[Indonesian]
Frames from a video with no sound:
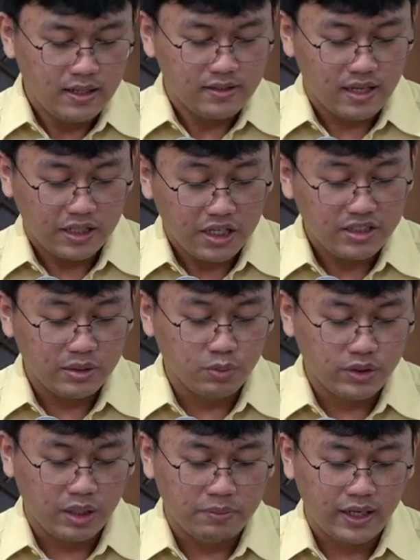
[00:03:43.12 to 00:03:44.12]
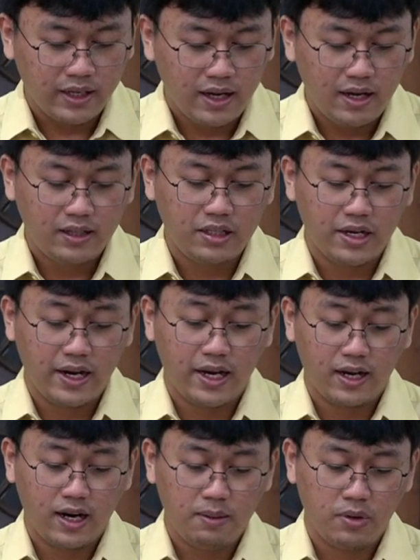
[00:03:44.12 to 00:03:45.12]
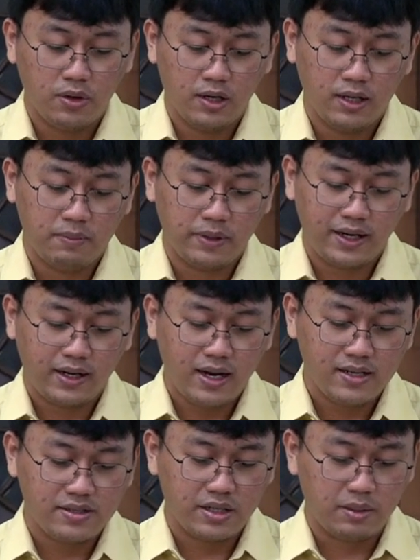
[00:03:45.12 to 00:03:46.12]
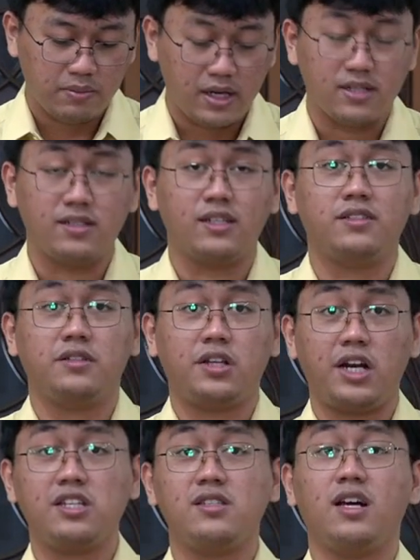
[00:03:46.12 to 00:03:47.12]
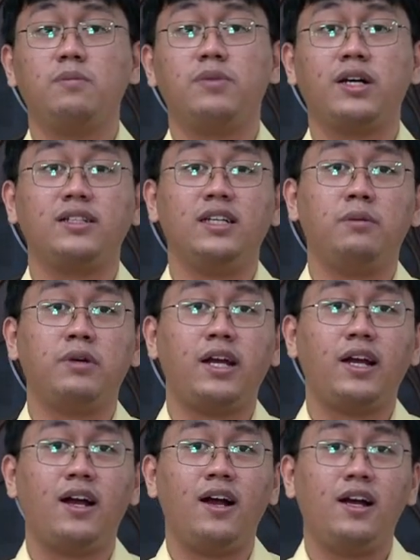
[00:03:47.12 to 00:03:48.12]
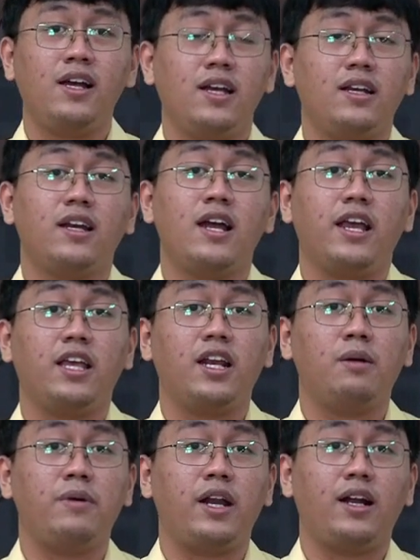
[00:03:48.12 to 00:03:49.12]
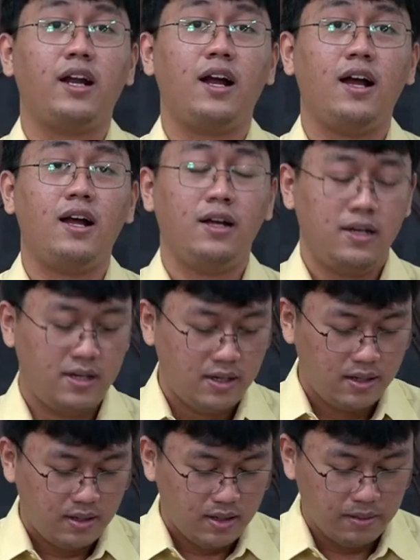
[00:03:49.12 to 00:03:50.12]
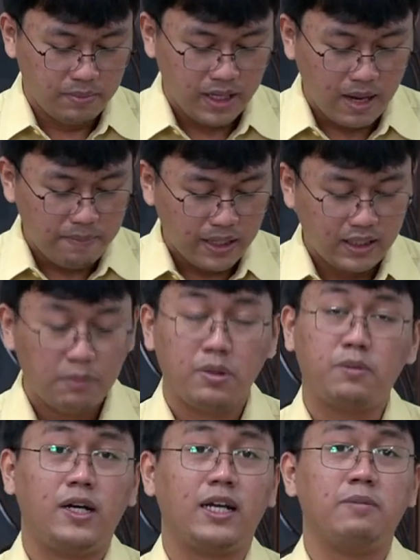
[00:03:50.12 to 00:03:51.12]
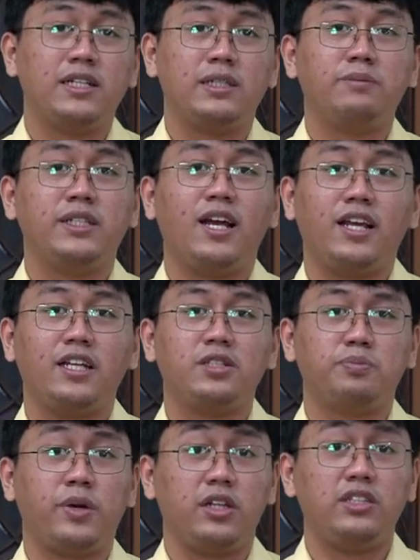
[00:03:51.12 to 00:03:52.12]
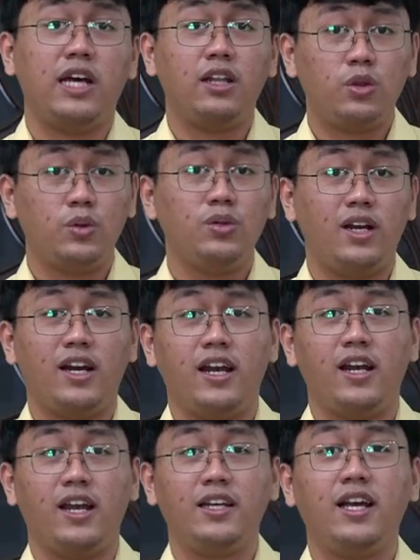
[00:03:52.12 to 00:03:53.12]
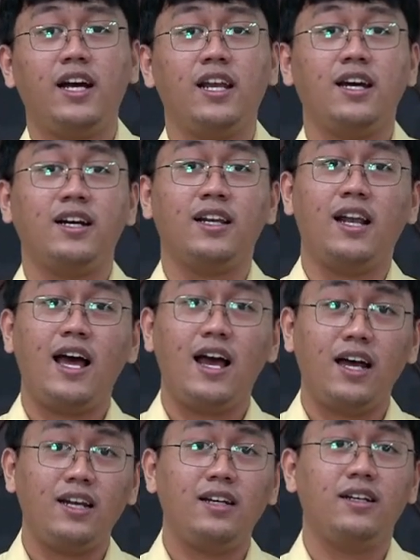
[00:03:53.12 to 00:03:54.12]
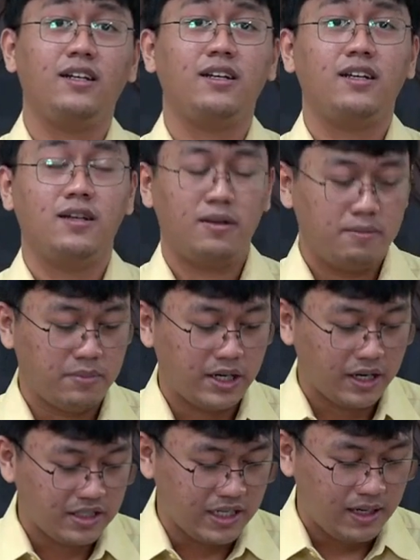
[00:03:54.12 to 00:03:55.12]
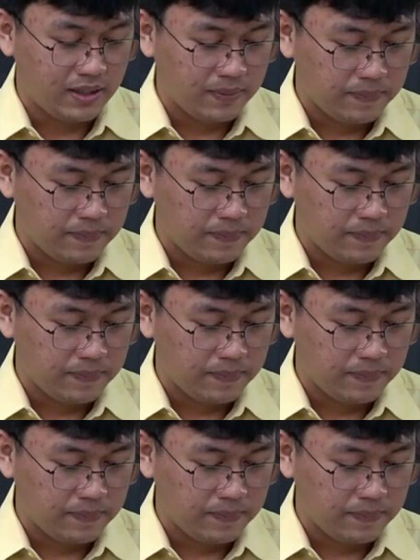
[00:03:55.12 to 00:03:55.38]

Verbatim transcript: Saking sibuknya mereka, tidak heran bahwa mereka sering merasa stres dengan pekerjaan mereka dan akhirnya mereka e, mendapatkan berbagai macam penyakit seperti jantung dan lain-lainnya karena kelelahan bekerja.